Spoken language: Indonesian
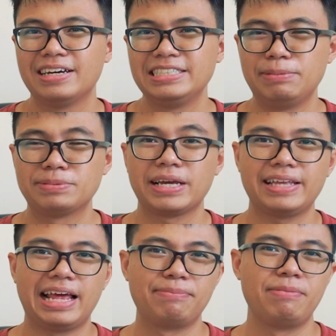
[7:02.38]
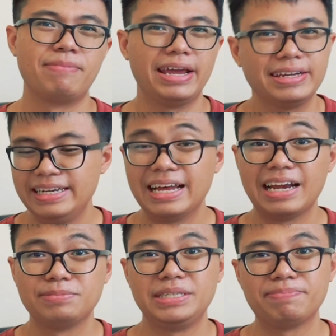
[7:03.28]
chipset yang lebih baik di
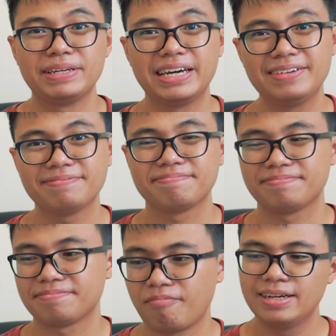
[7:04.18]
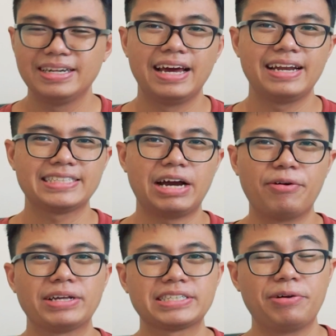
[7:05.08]
dalam chipnya. Dan
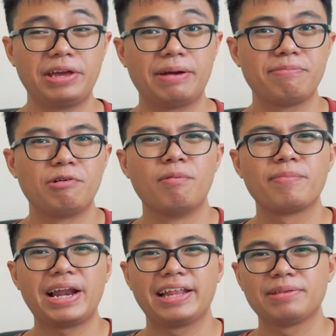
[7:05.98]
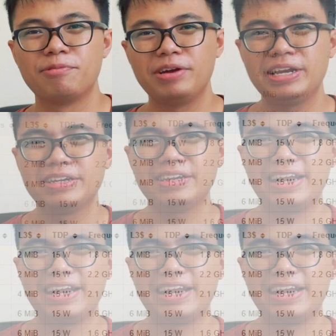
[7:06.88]
SKU-SKU yang umum kalian temuin